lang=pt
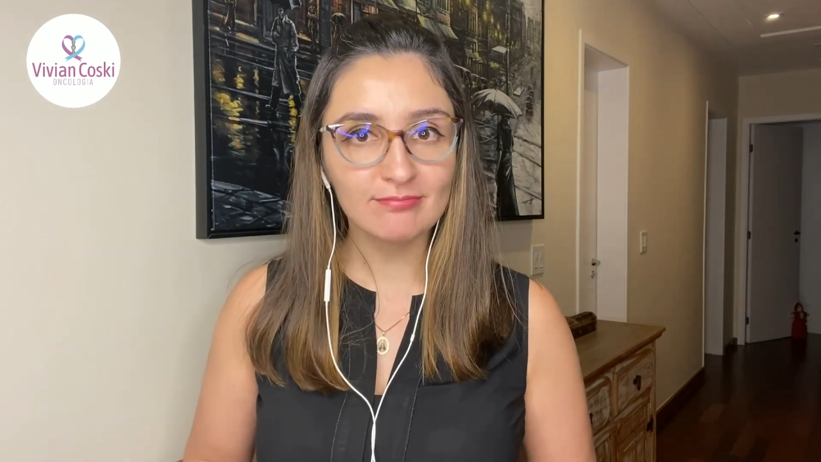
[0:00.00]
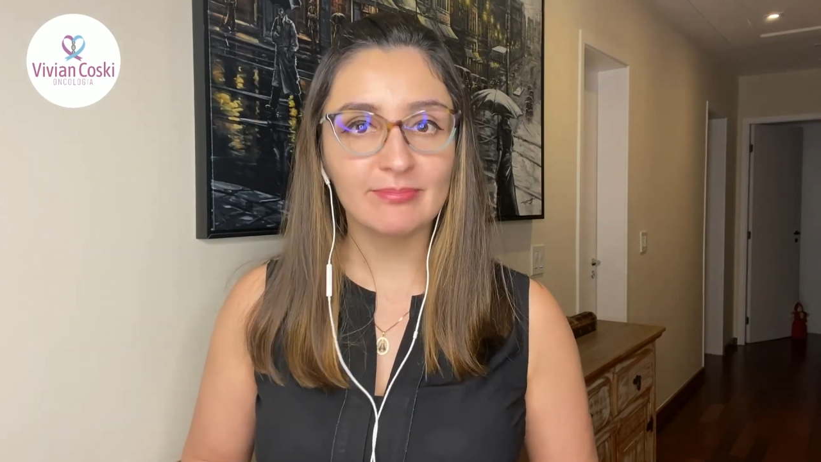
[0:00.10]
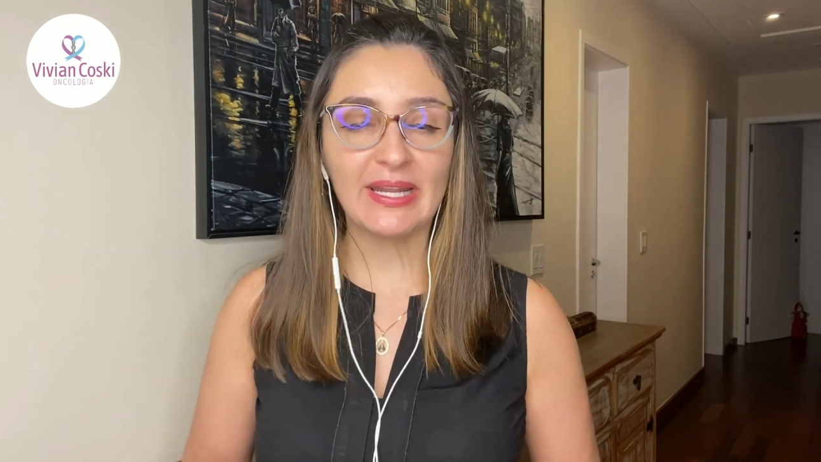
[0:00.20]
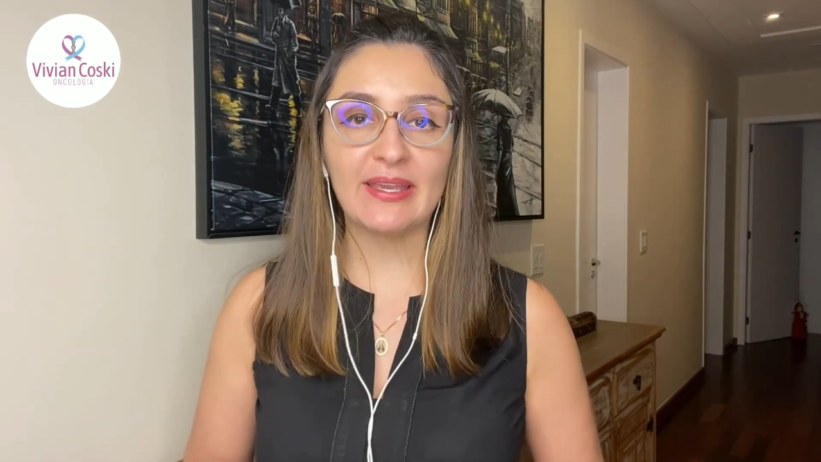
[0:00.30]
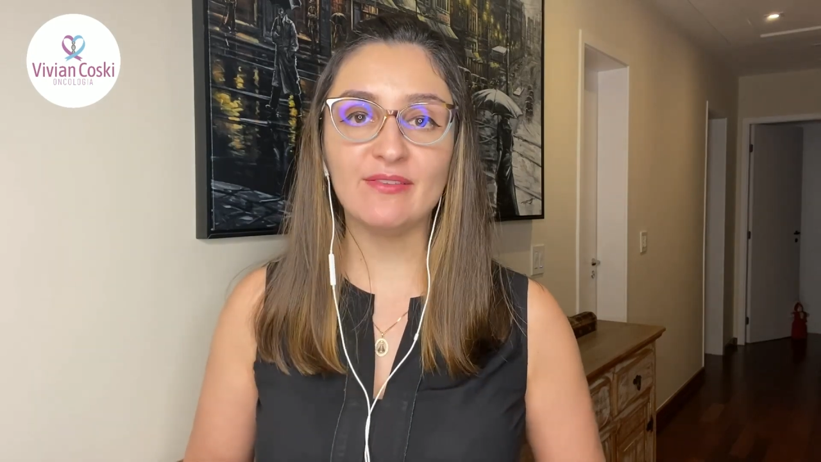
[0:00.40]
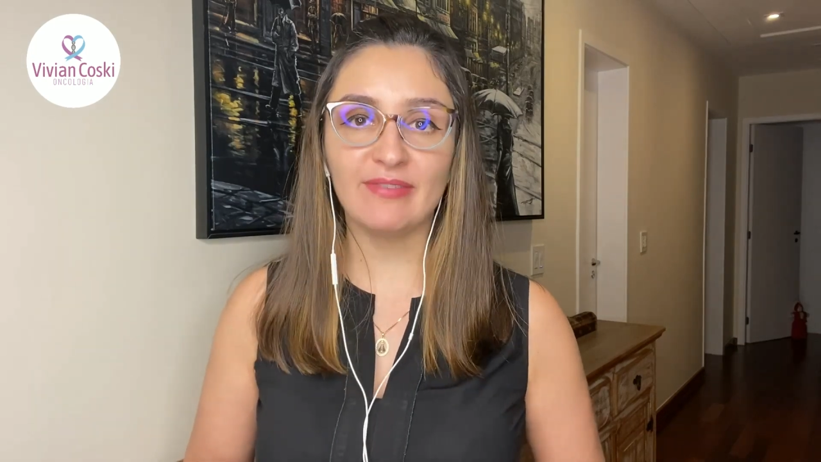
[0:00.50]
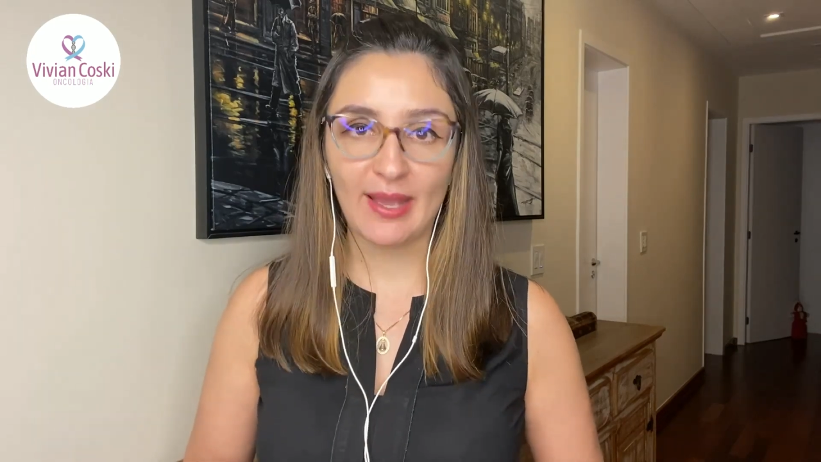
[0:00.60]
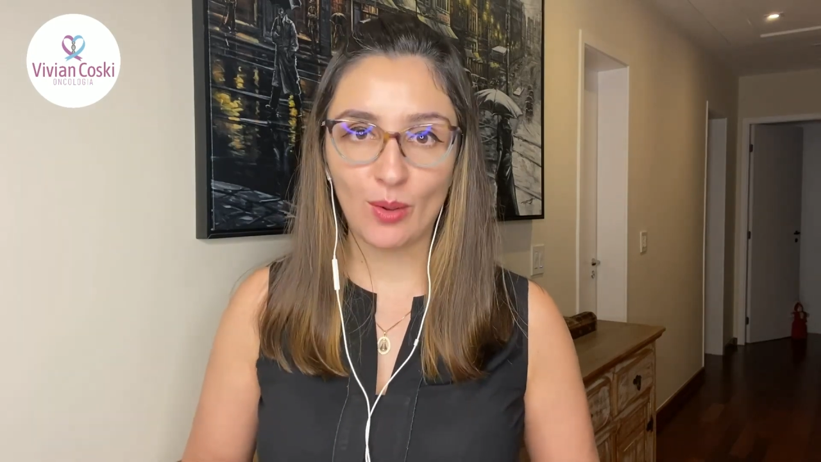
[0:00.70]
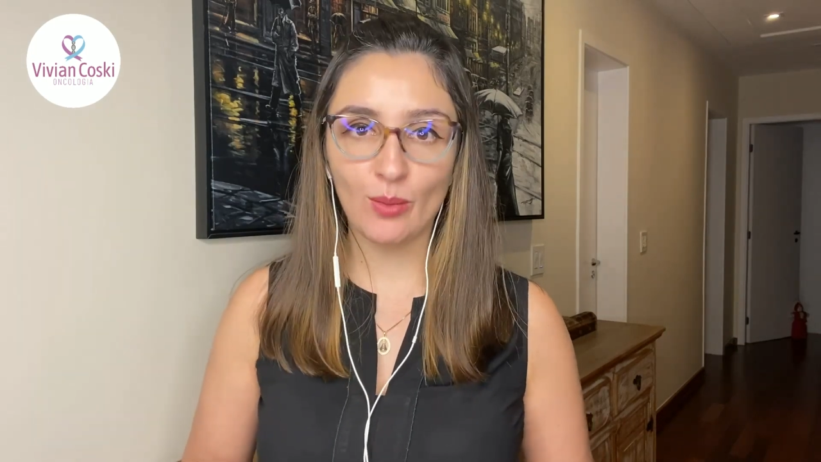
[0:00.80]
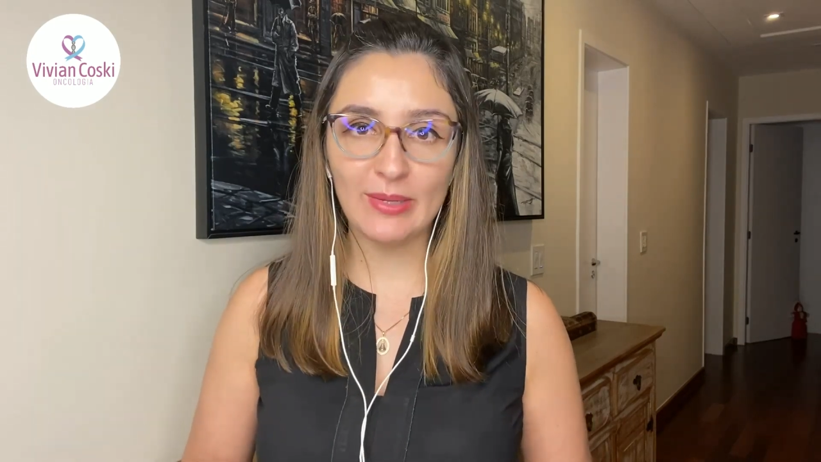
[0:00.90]
para quem
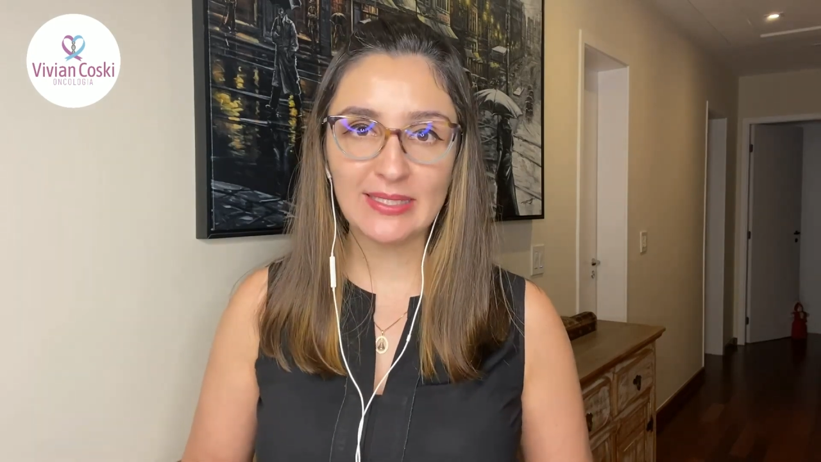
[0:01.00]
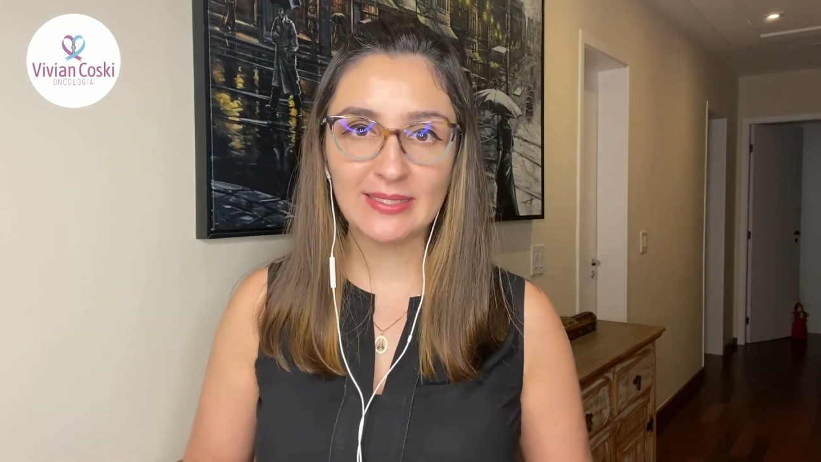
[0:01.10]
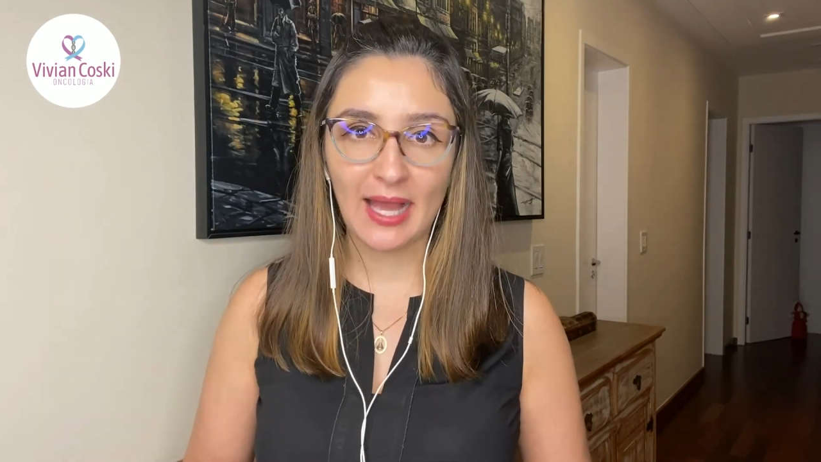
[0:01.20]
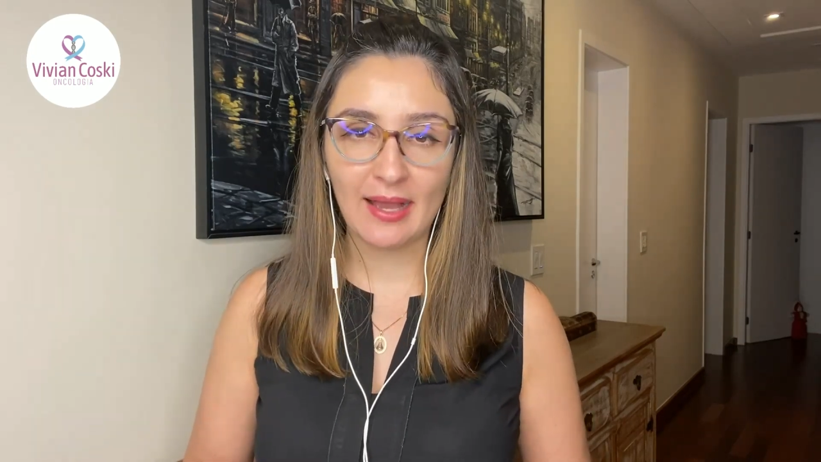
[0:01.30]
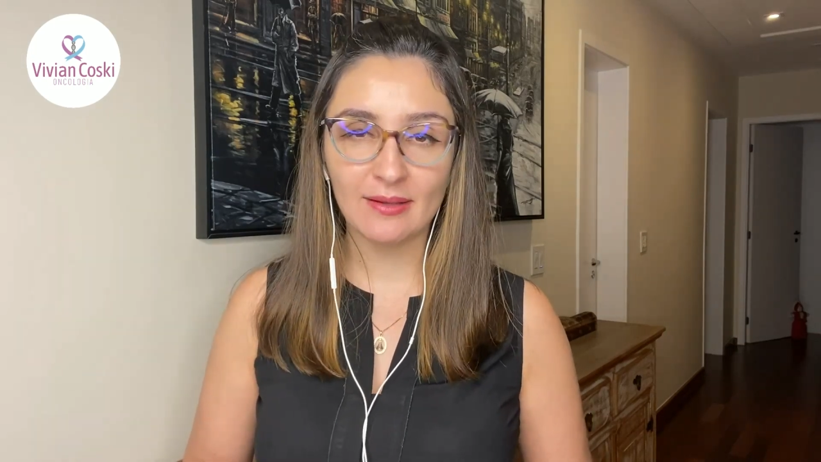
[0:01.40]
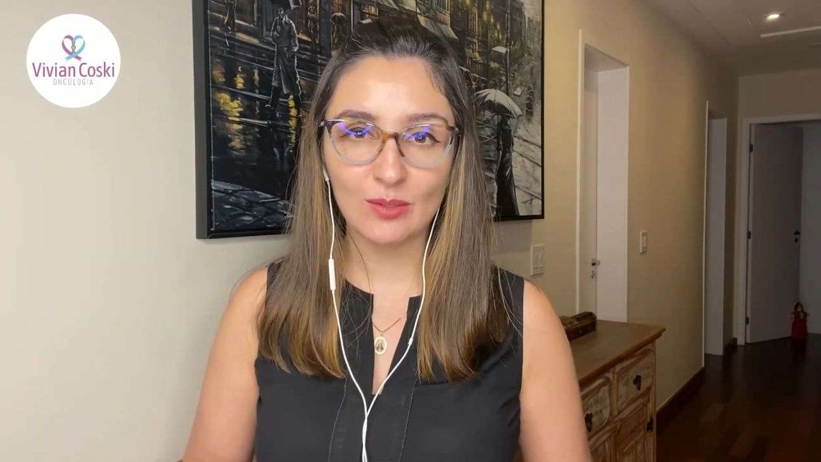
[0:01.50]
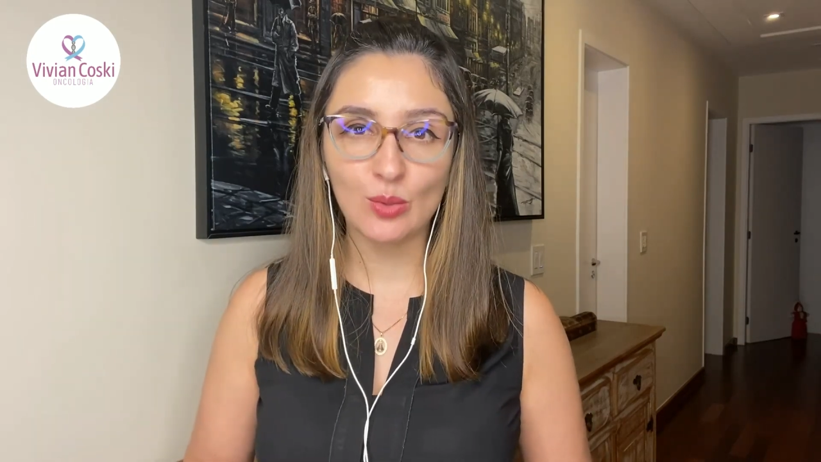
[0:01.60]
vai começar